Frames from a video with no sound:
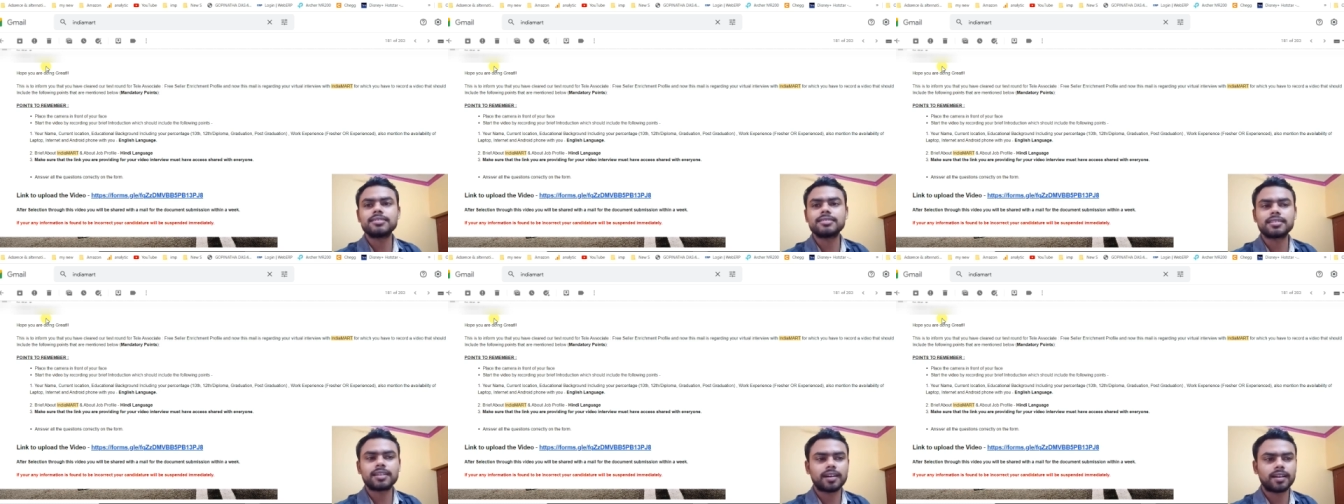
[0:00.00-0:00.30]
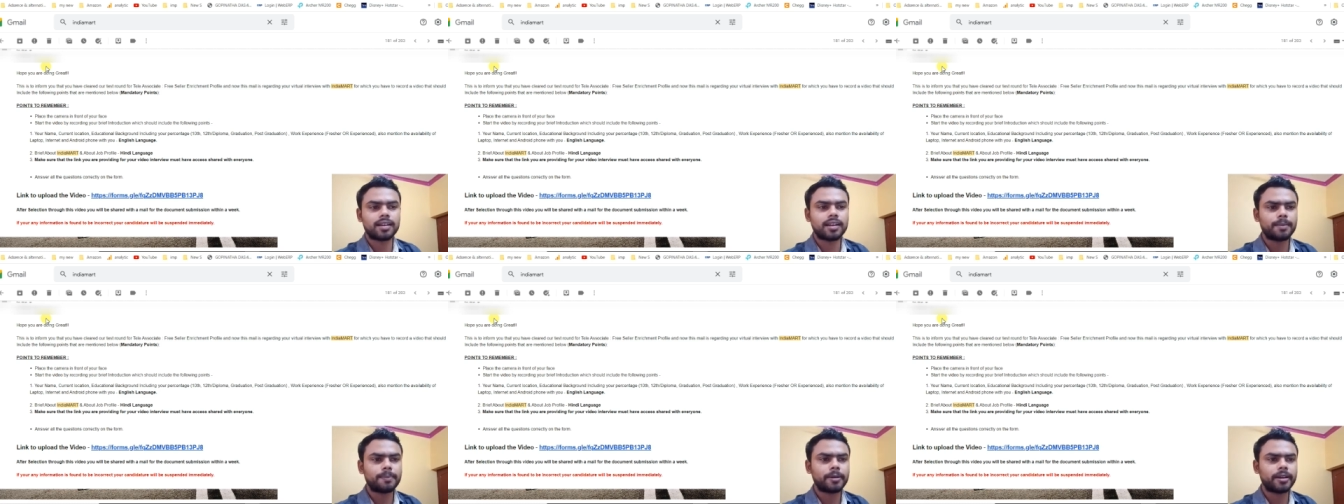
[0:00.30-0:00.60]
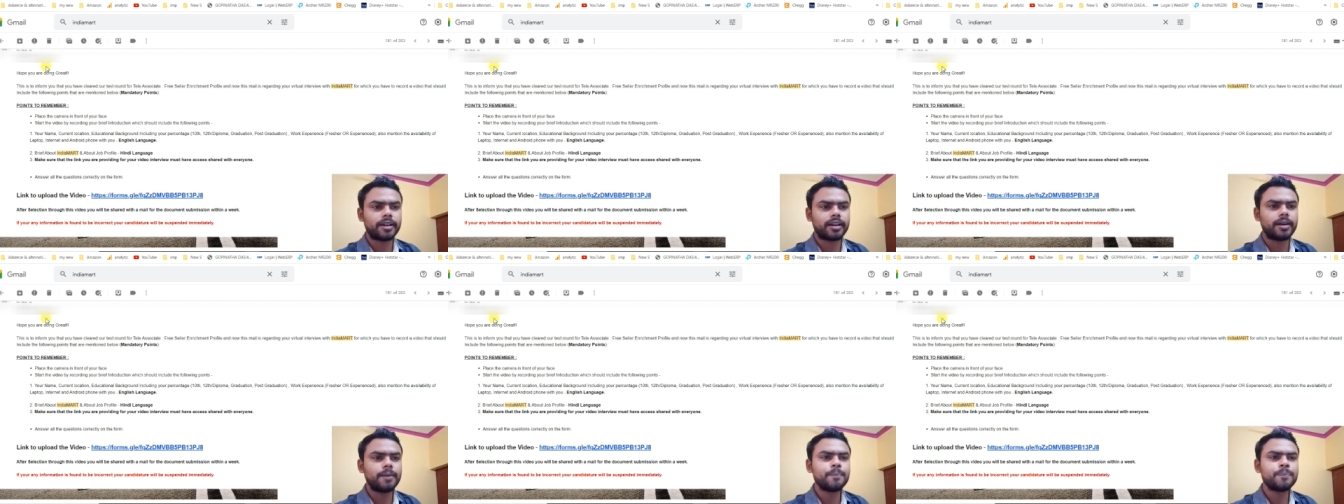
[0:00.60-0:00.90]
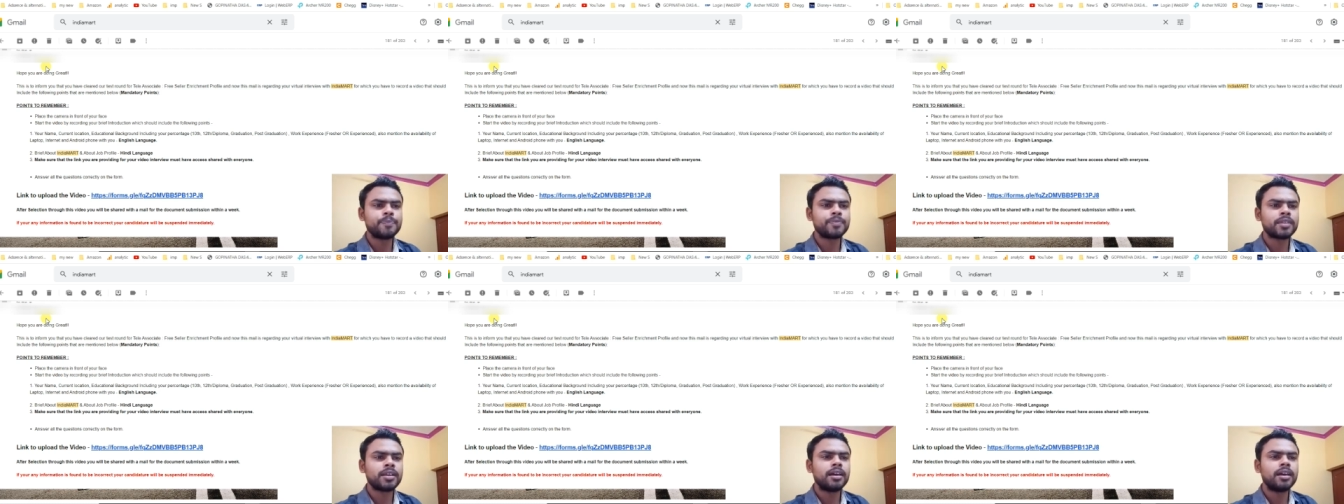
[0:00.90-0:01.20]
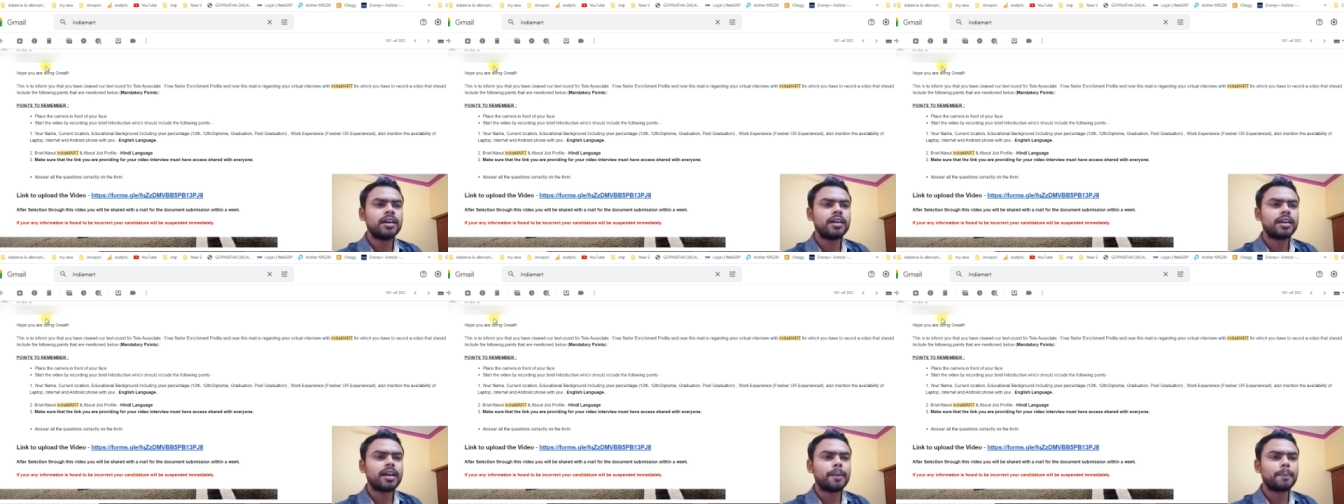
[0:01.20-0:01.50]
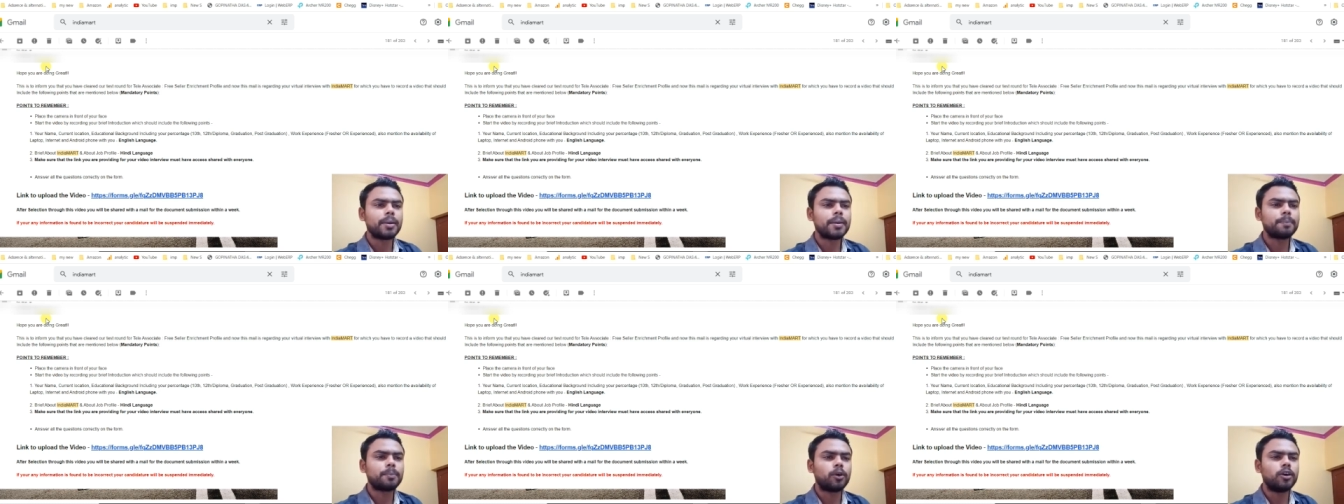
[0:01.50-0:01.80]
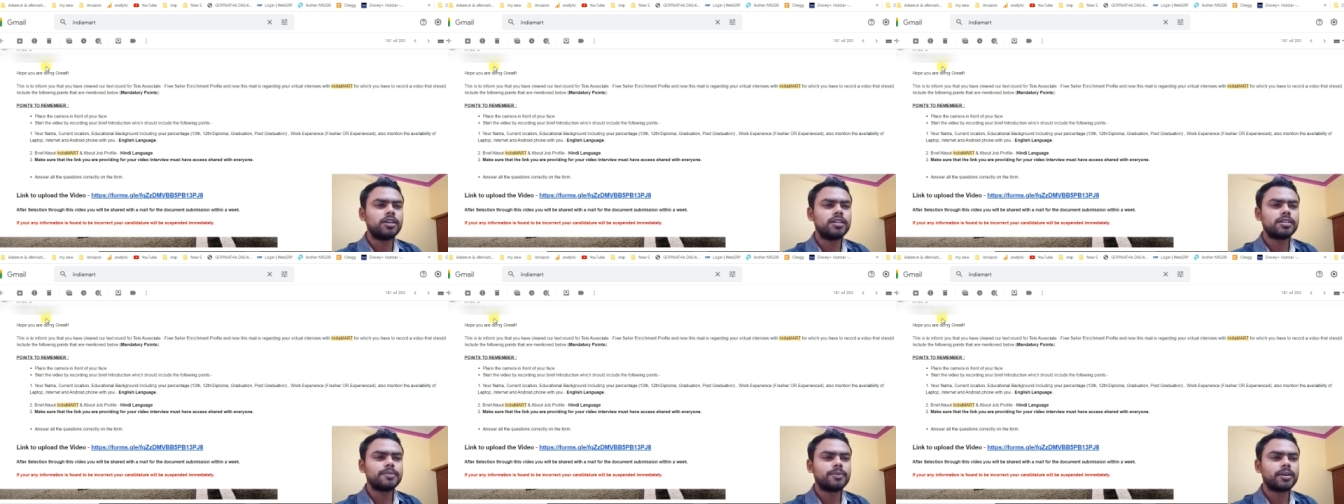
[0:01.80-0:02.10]
चीज़ करना पड़ेगा यहाँ पे
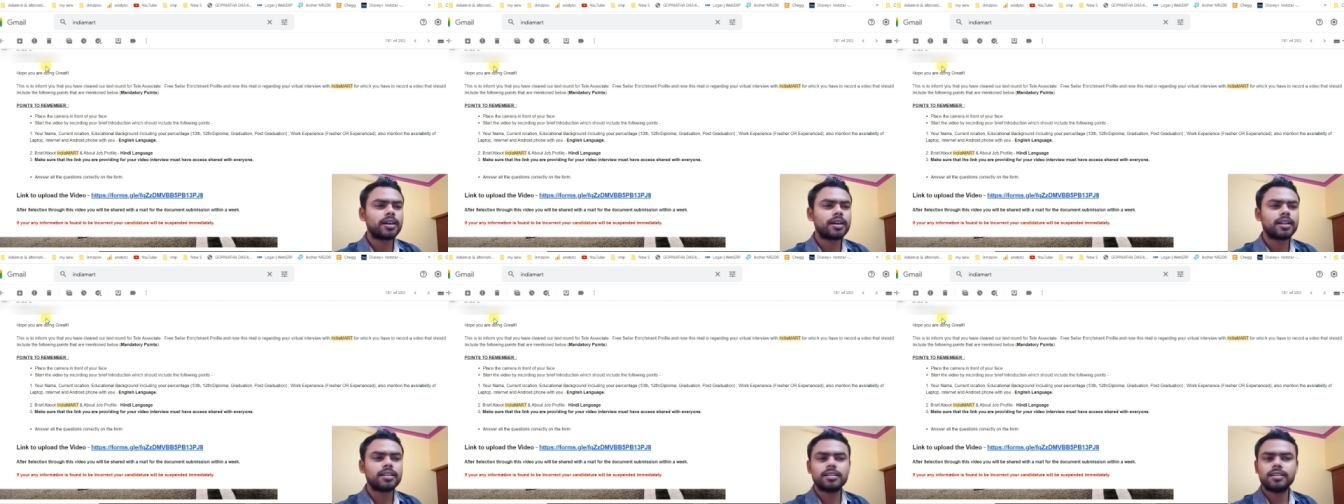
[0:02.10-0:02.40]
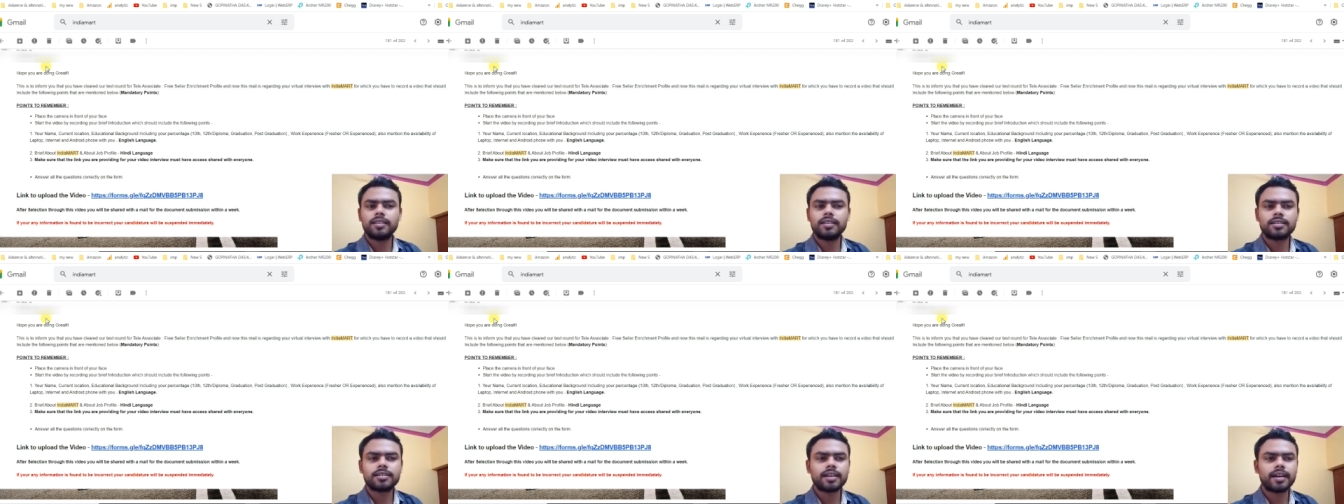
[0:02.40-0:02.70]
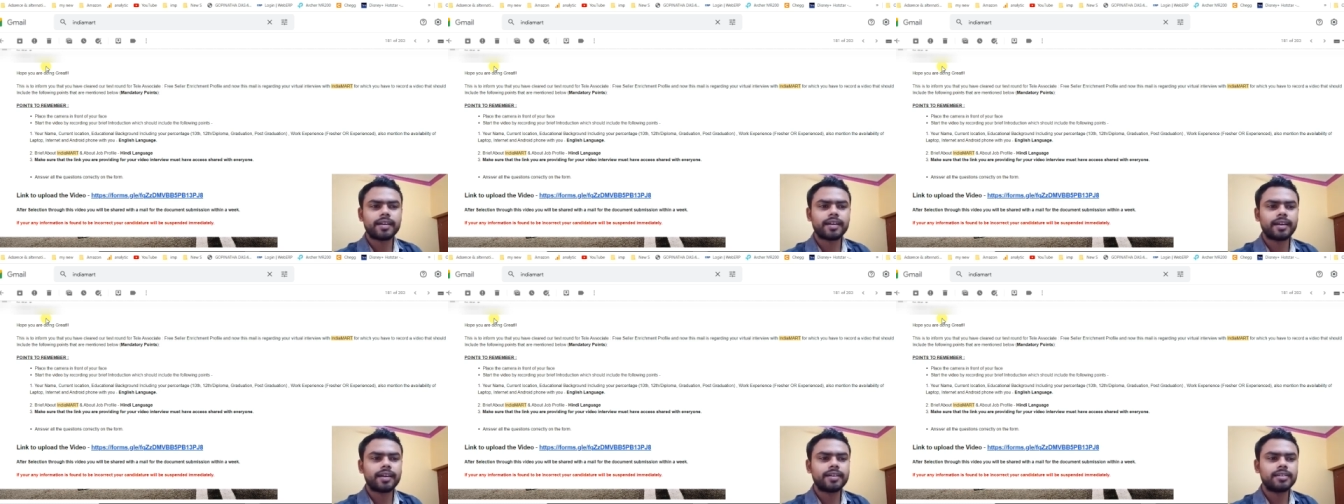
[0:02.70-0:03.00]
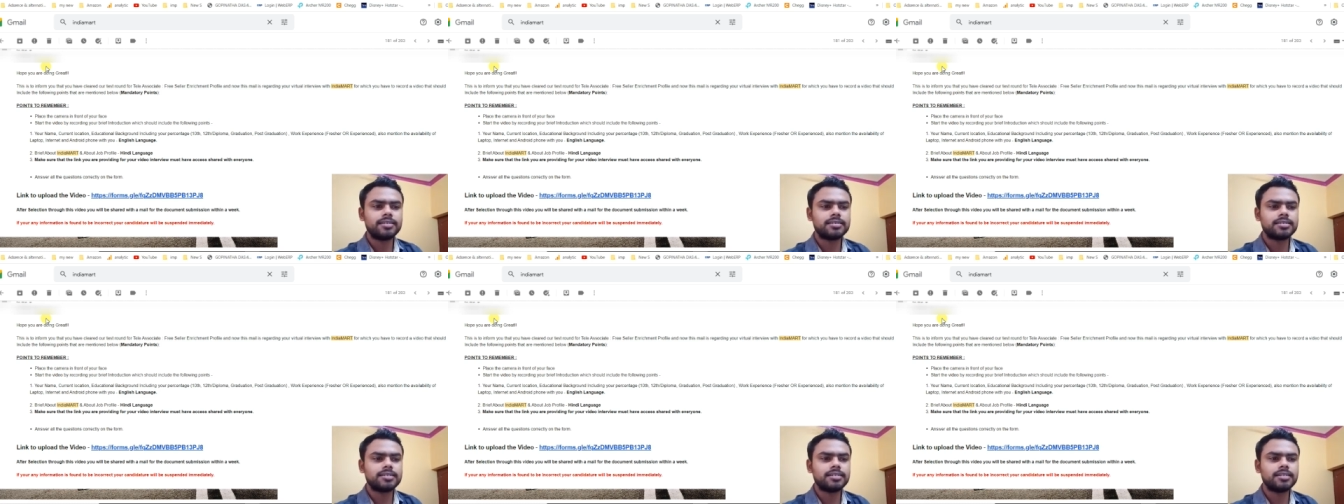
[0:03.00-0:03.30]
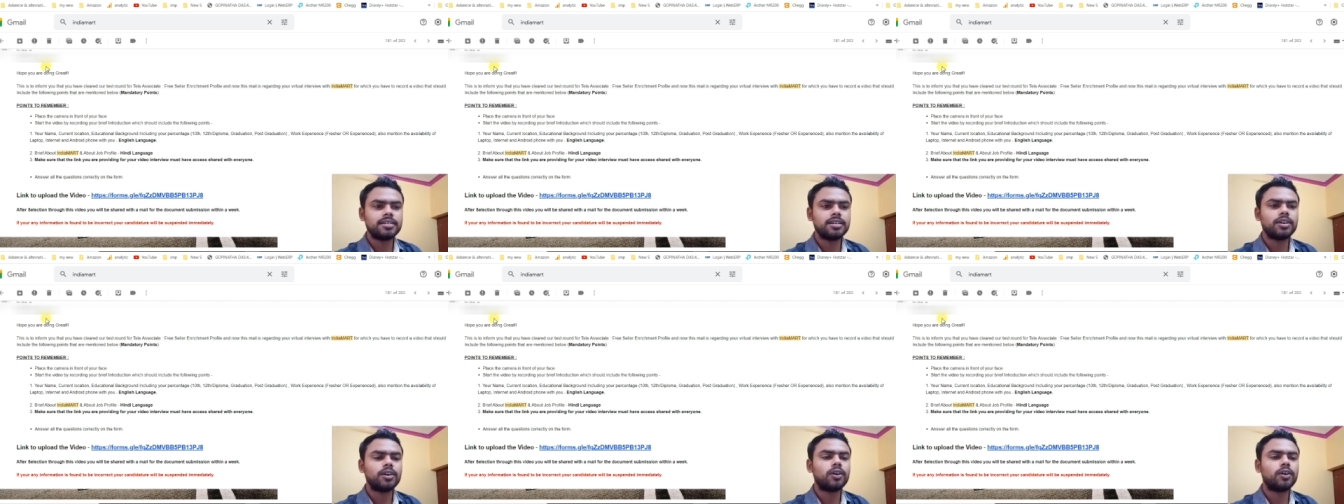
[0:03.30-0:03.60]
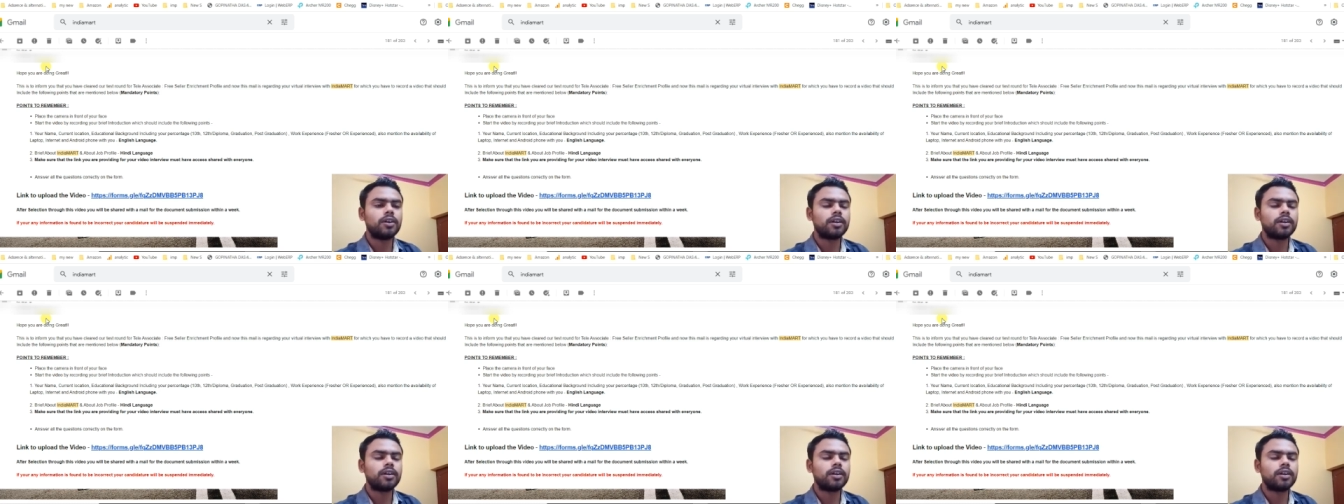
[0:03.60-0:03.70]
पॉइंट वगैरह लिखा गया है इजीली